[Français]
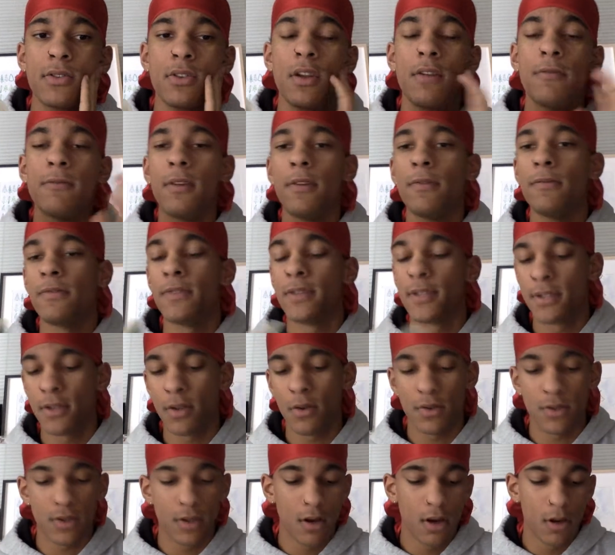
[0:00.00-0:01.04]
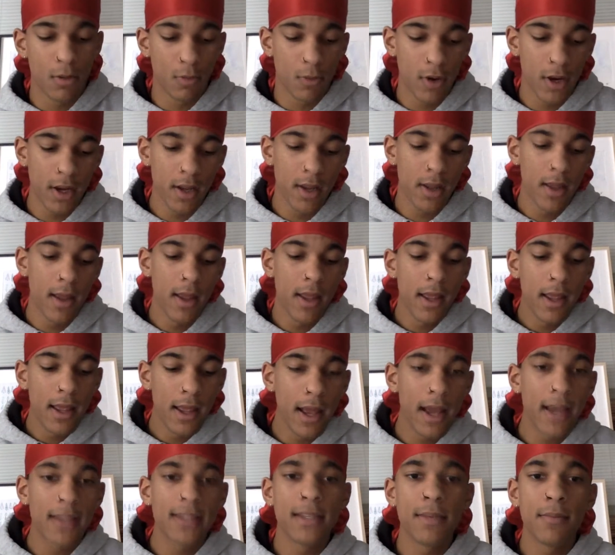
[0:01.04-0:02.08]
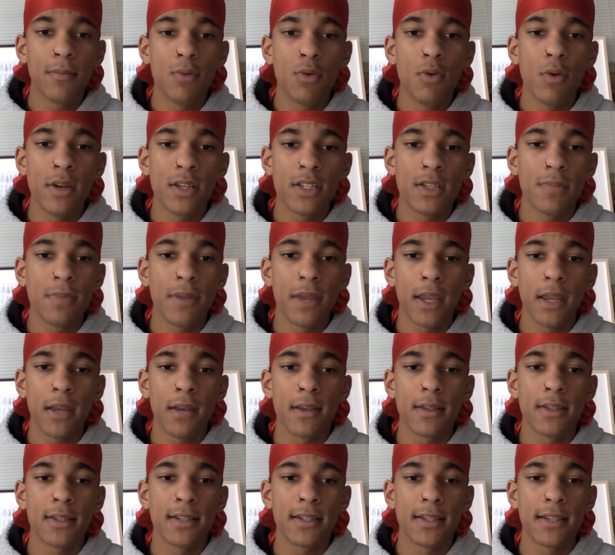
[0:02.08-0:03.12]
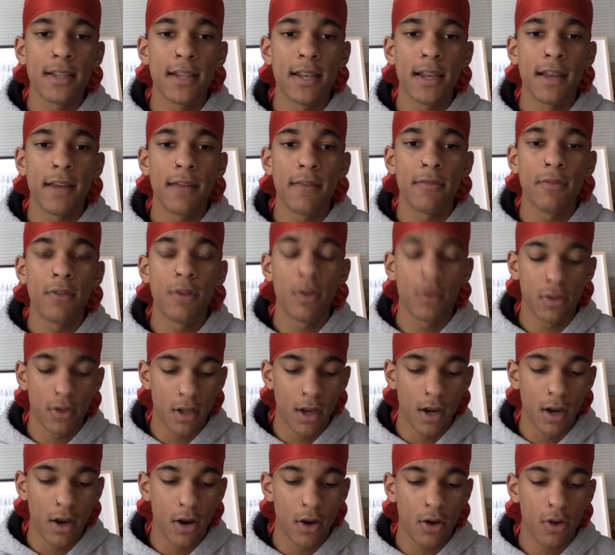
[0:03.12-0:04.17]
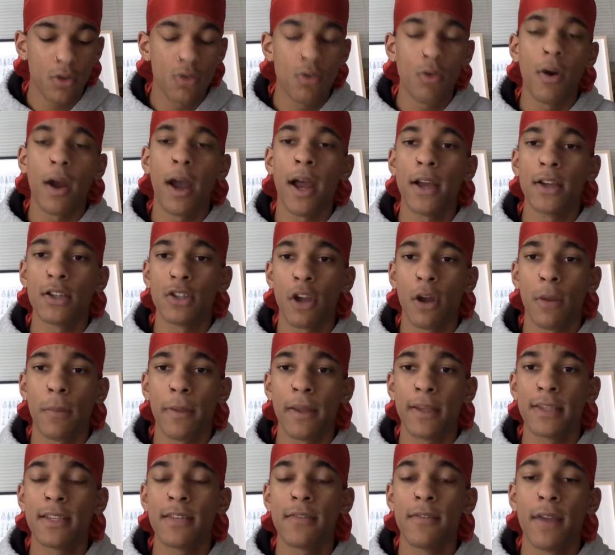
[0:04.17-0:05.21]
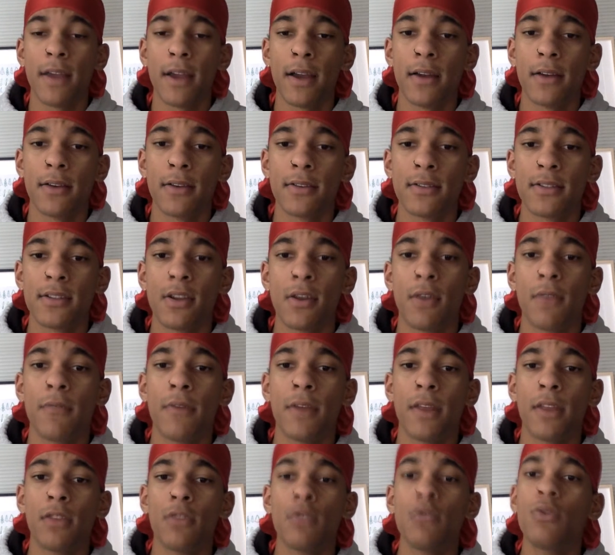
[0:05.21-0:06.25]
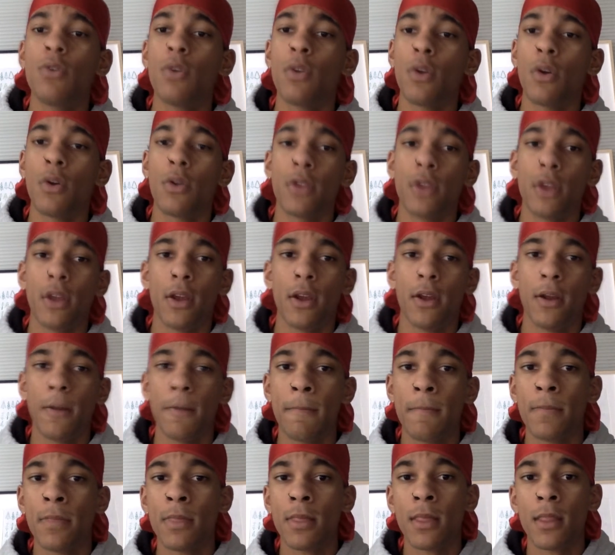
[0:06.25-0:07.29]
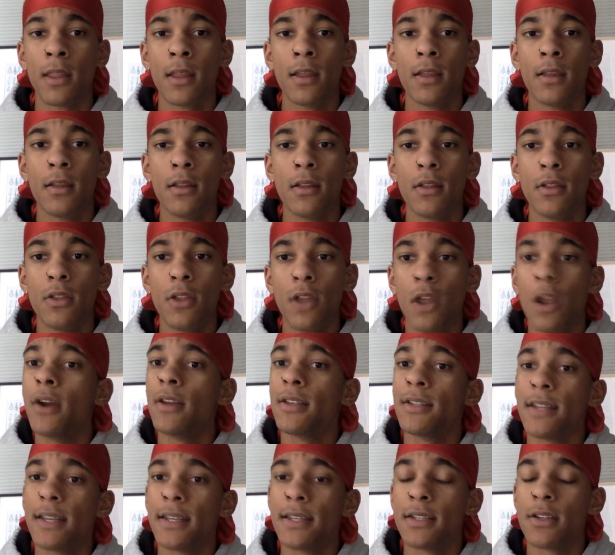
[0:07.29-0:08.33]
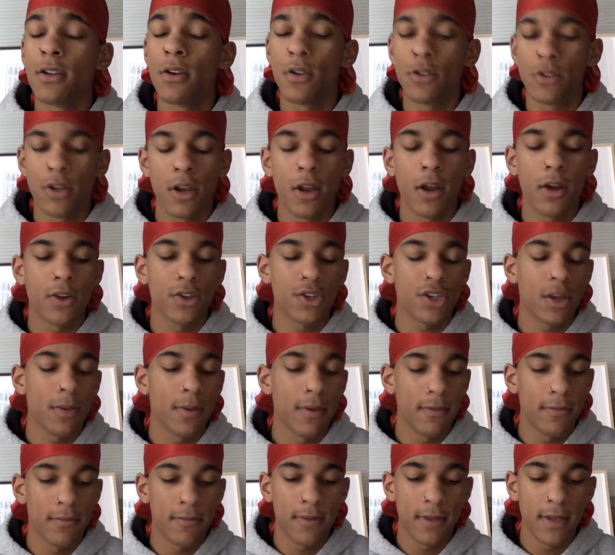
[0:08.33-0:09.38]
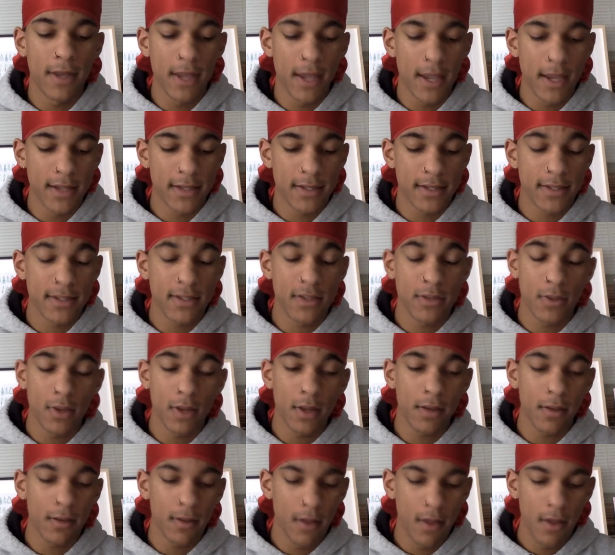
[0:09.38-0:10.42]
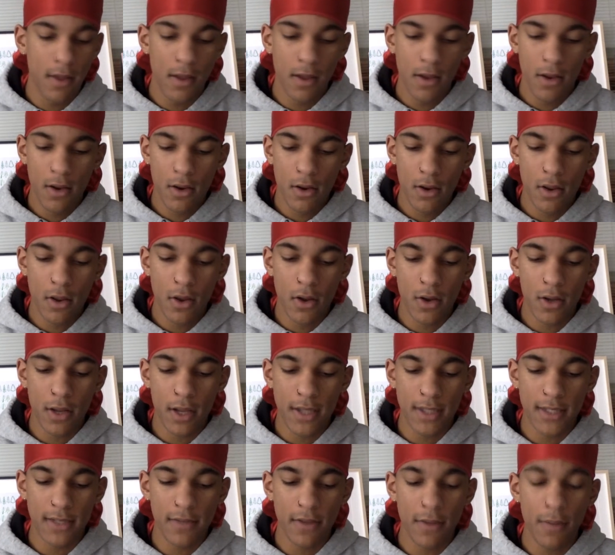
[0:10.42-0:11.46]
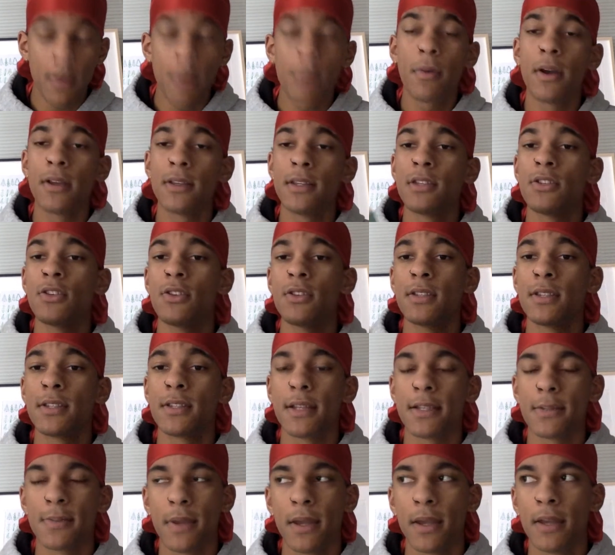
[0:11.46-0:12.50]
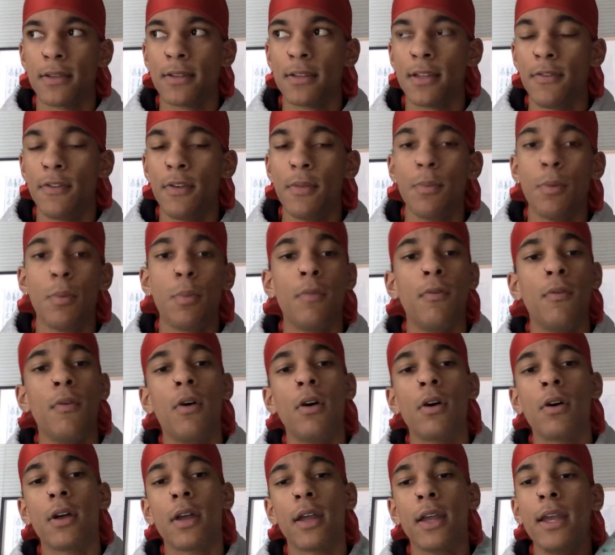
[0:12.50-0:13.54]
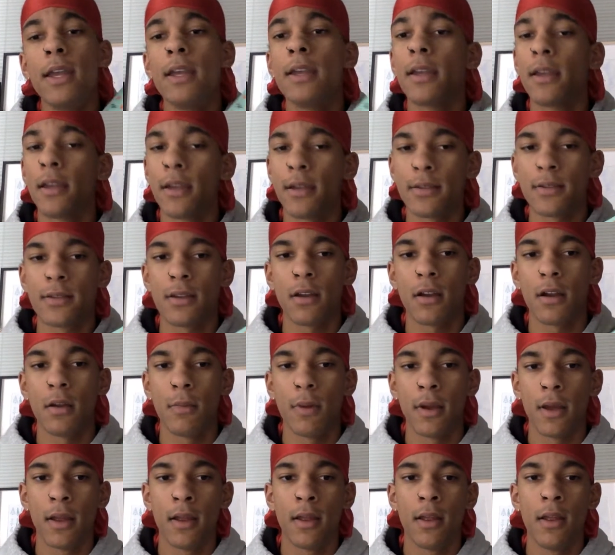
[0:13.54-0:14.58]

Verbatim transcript: une œuvre de fiction, selon moi. Elle s'est beaucoup inspirée de ses élèves, donc de leur courage, leur persévérance qui ont fait tout au long de, de leur session, de leur chemin de vie, et ainsi de suite. Donc, elle s'est vraiment basée sur ses expériences de vie pour pouvoir écrire ce roman.